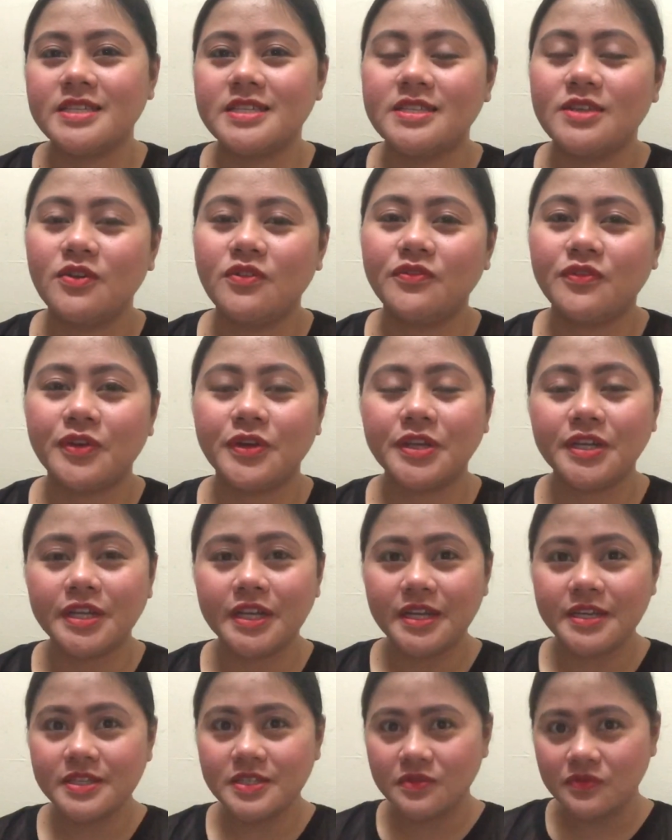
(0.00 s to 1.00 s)
So, for
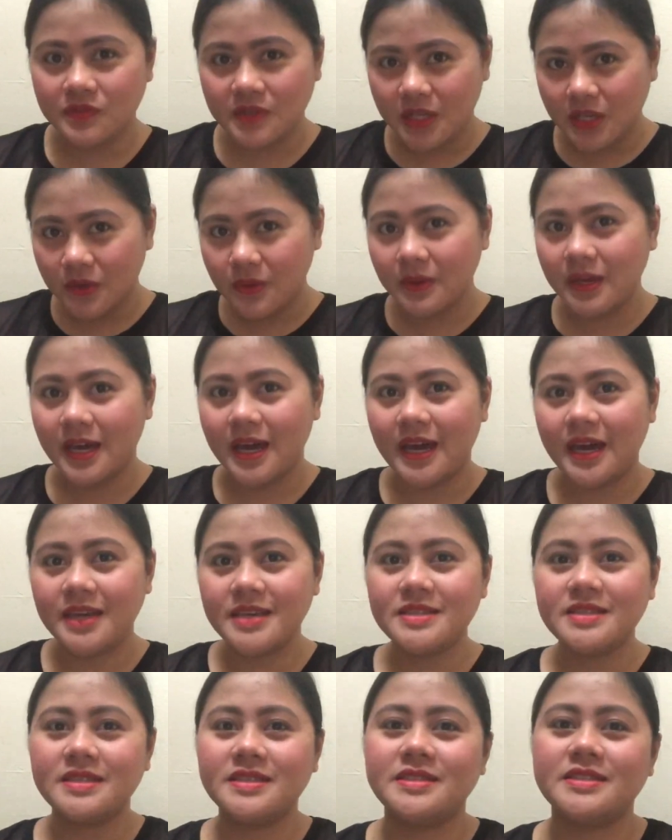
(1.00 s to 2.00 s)
today's video
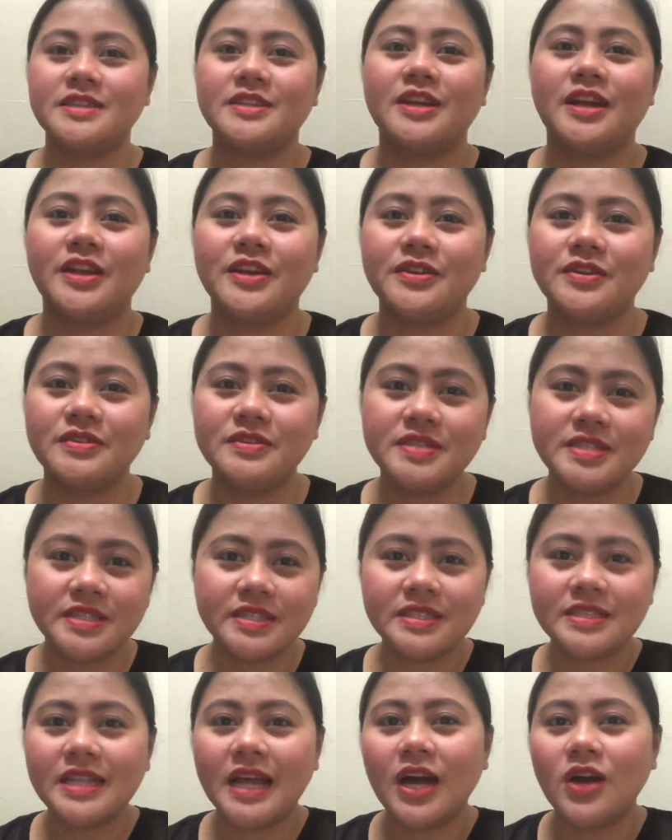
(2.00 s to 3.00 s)
guys, is another
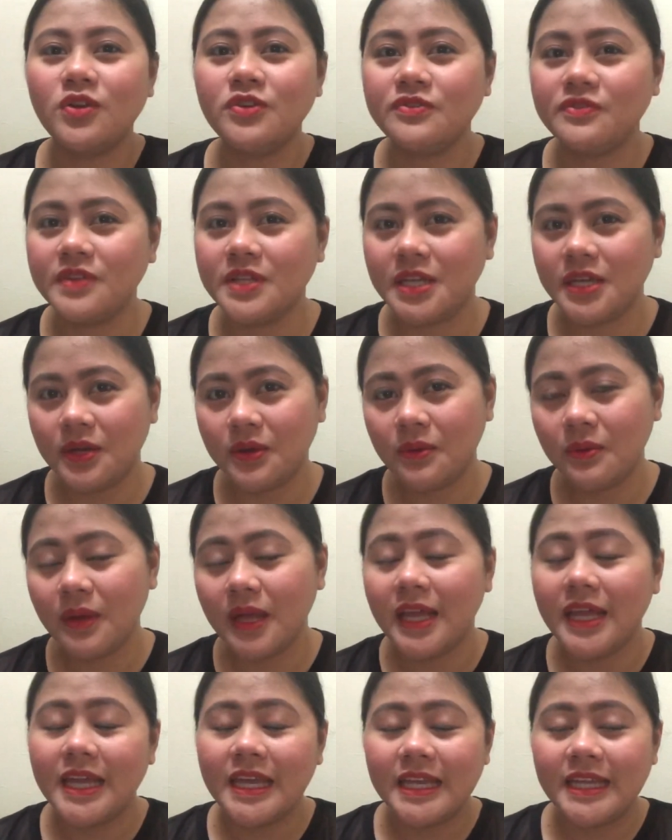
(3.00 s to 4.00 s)
sit-down video.
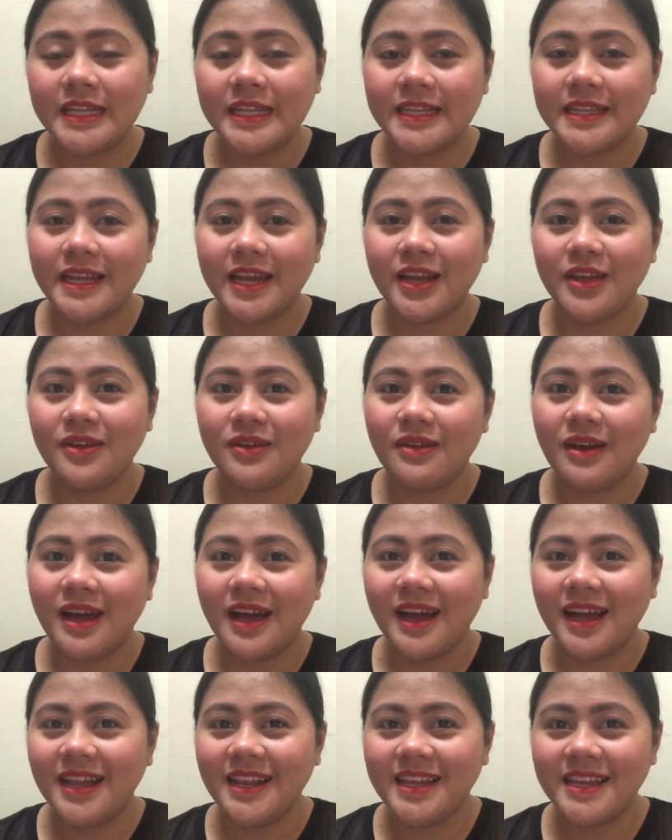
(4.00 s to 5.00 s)
Hindi tayo
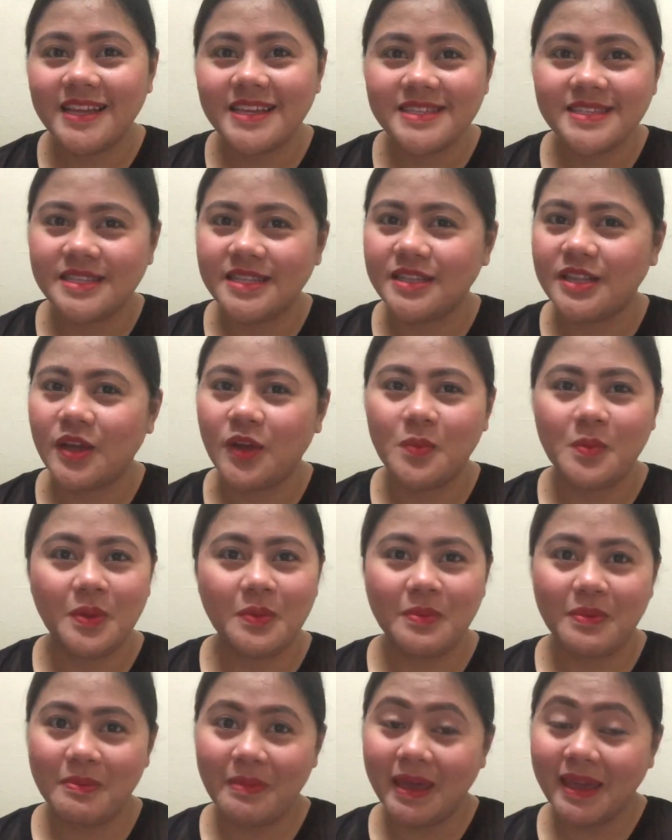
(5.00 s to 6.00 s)
aalis, hindi tayo
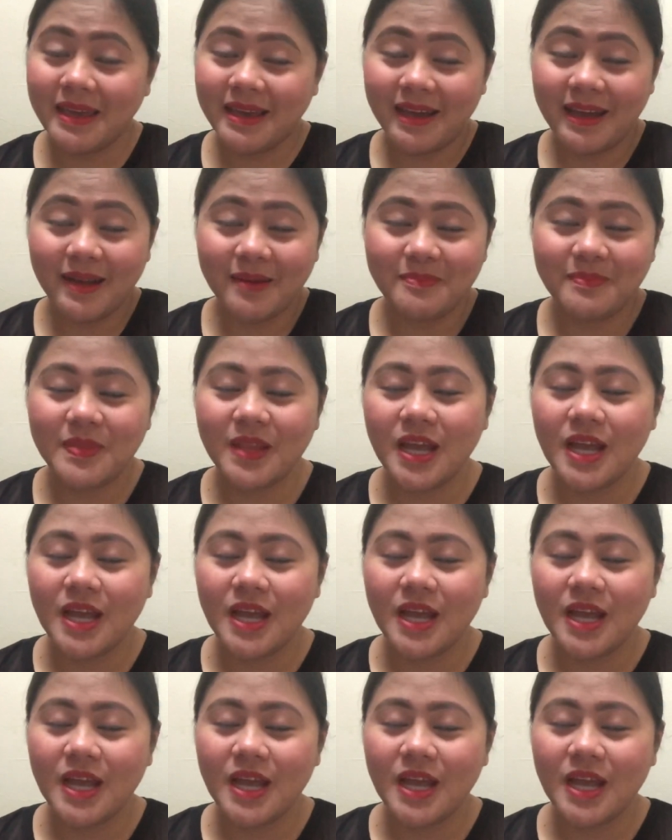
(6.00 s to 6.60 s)
magbe-makeup.